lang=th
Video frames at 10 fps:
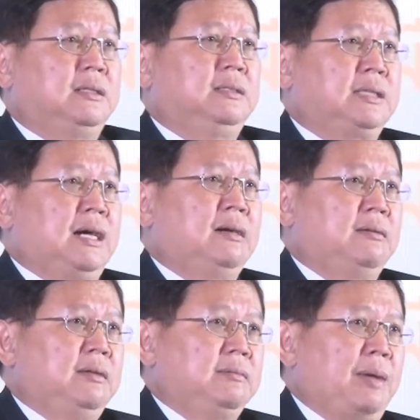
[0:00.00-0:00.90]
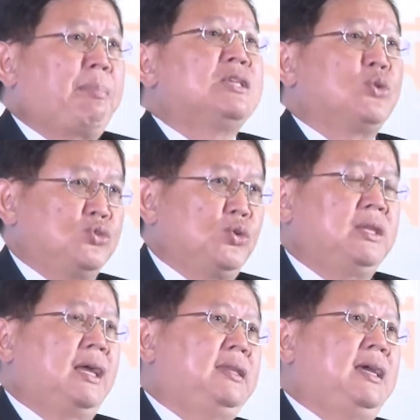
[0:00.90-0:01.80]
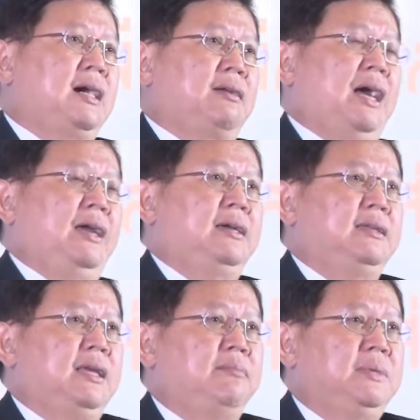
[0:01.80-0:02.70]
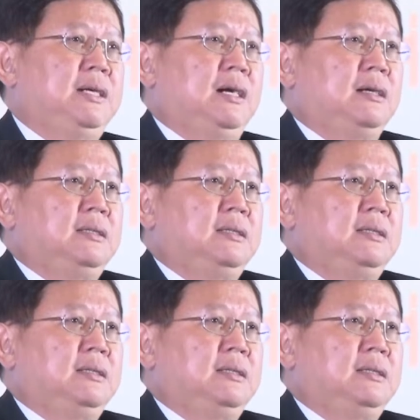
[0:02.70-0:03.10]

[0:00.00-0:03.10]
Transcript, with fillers: คือจะจะไปสู่จุดนั้นได้อย่างไร ในเมื่อ